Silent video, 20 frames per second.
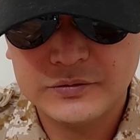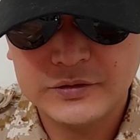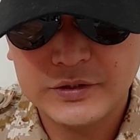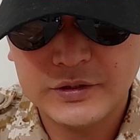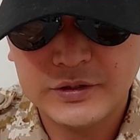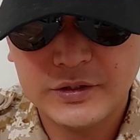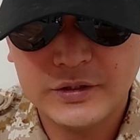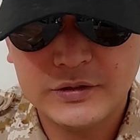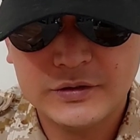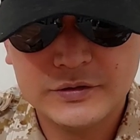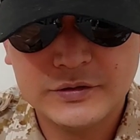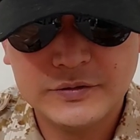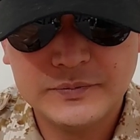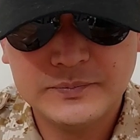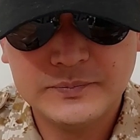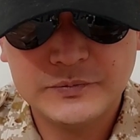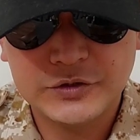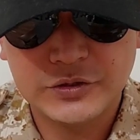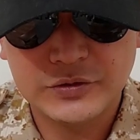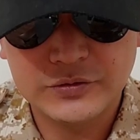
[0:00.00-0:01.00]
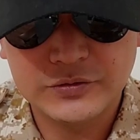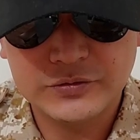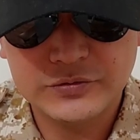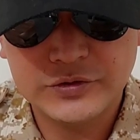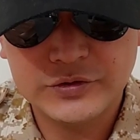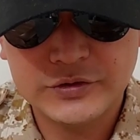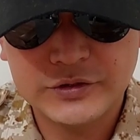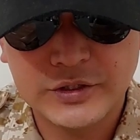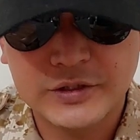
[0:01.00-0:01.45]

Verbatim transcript: 사단급 정규전